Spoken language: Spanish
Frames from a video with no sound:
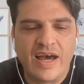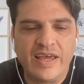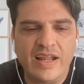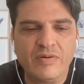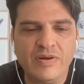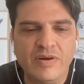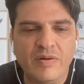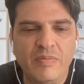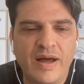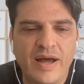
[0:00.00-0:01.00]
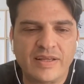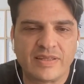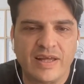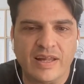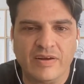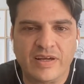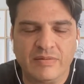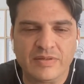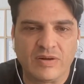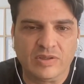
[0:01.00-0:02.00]
hay algunos bugs a los que
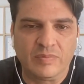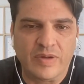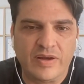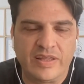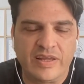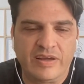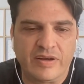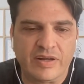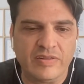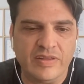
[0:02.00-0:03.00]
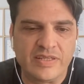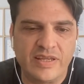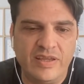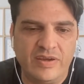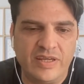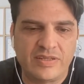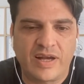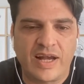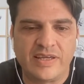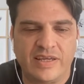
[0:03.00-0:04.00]
estamos acostumbrados que tienen que ver con diseño y
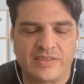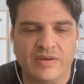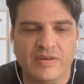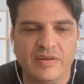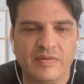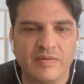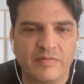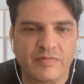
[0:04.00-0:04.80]
esos casi que son